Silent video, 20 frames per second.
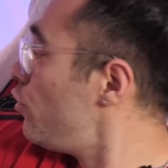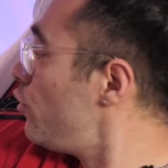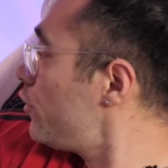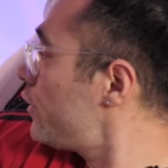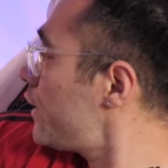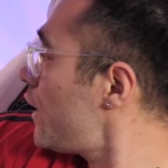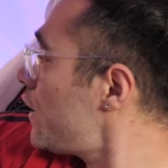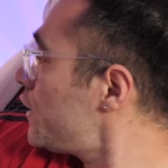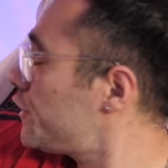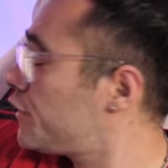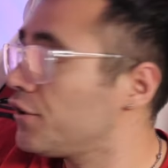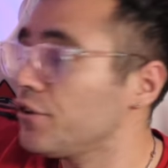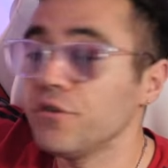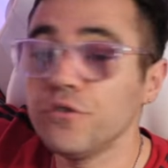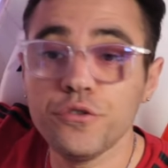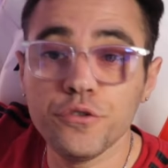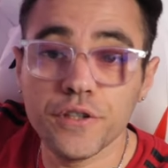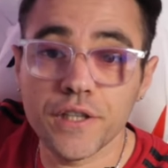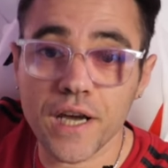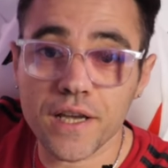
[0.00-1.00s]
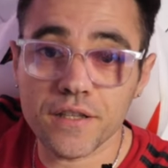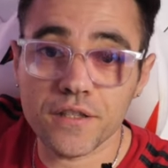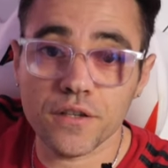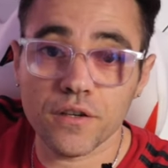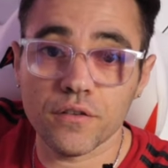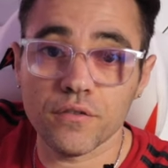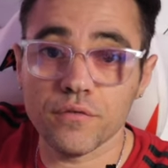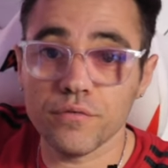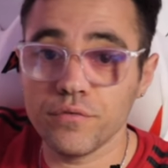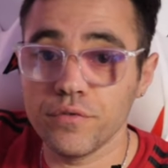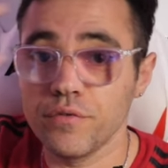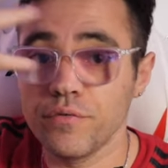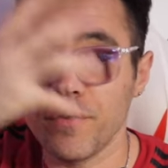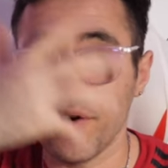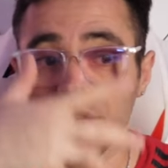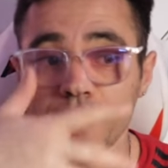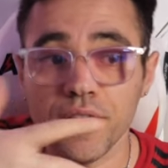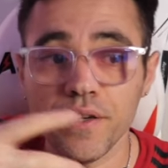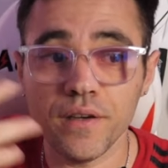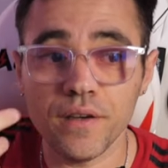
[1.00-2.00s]
le cache du casque, vous le
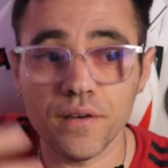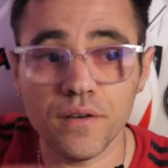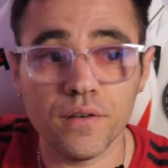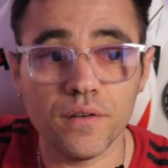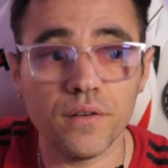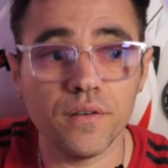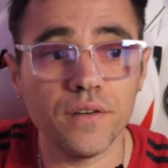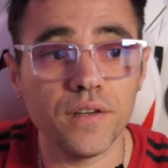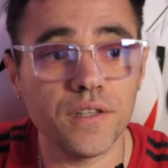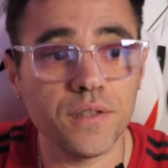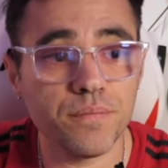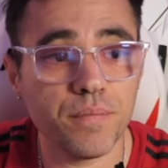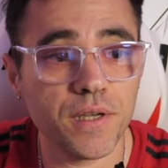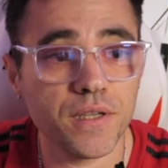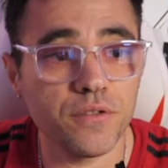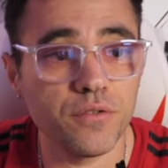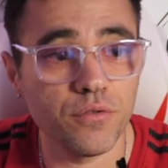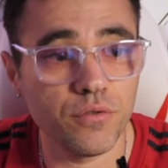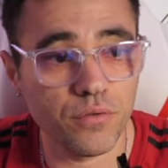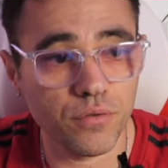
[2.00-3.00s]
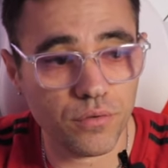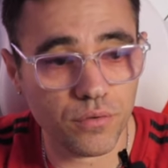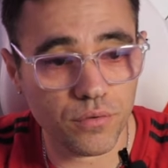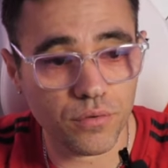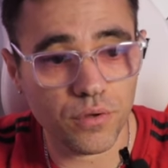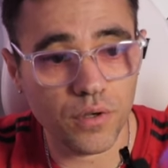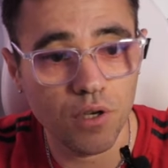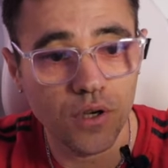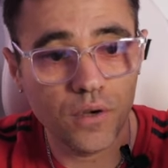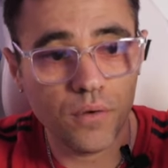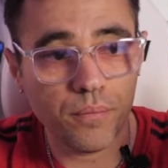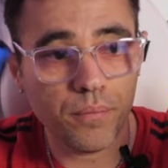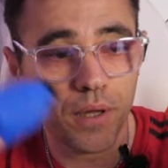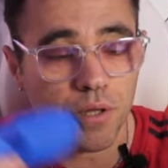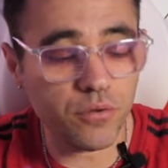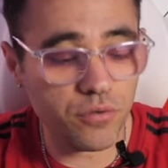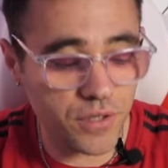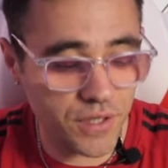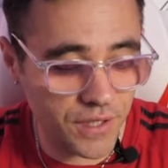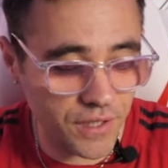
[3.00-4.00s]
voyez, hein, euh, l'espèce de bah,
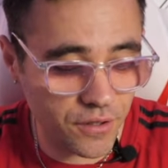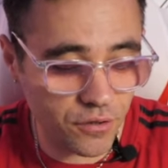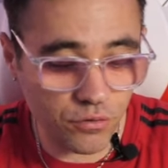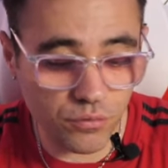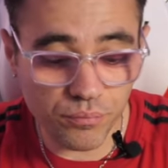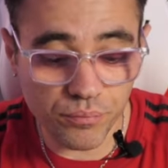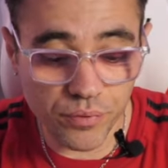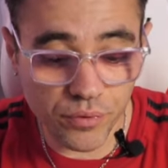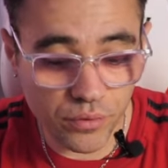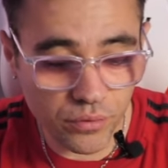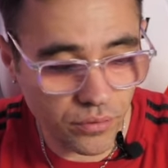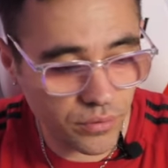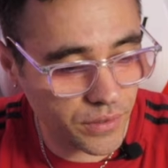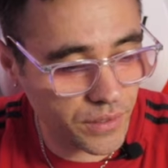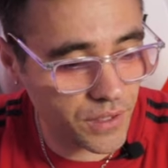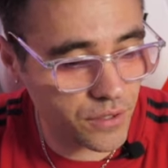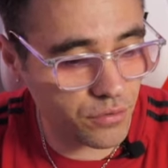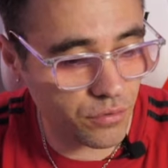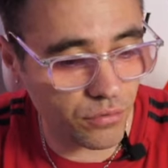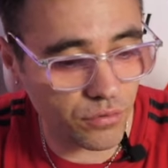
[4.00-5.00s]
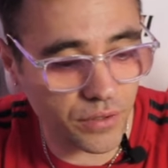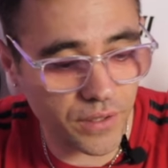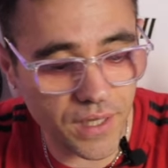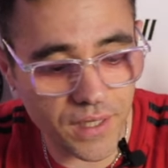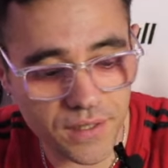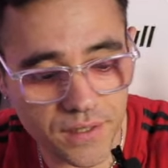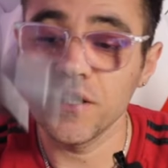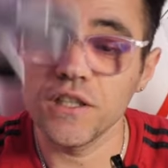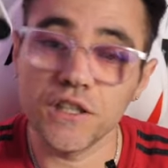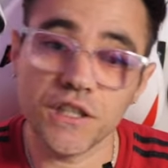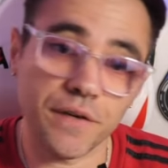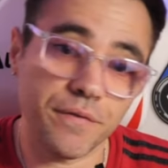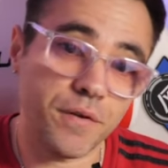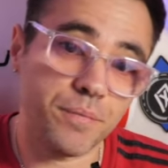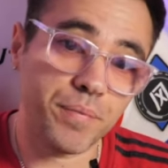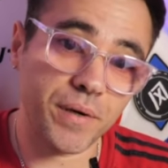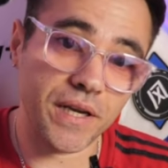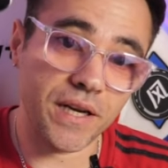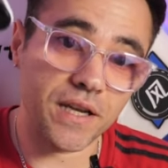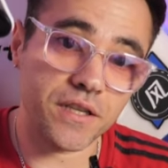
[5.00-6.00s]
de silicone bleu qui est sur le casque. J'avais
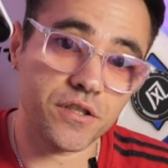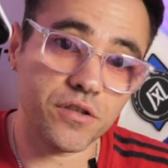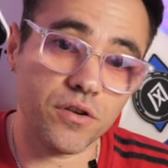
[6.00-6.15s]
pris la